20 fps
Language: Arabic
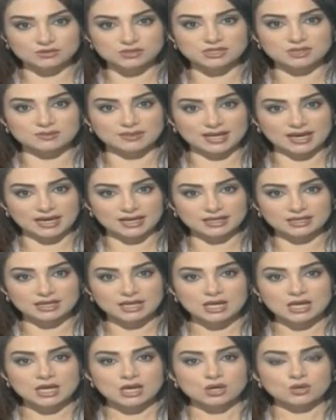يصيب العين
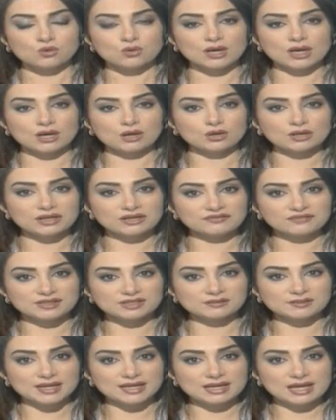
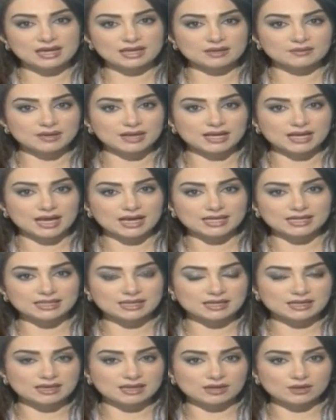وعرفت بأنها عبارة
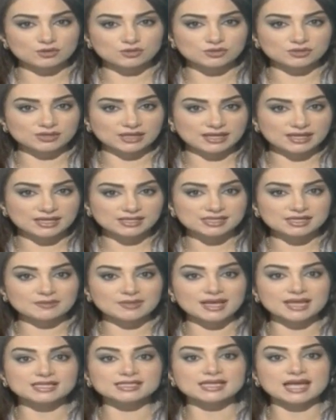عن آه، خلود خلينا
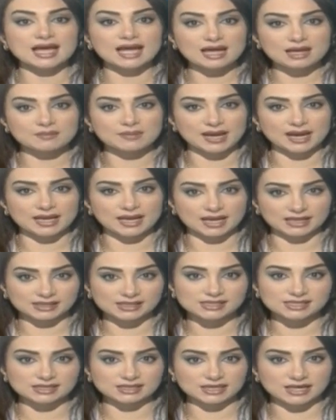نسميها سحابة على
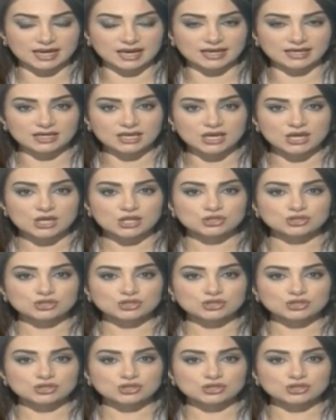عدسة العين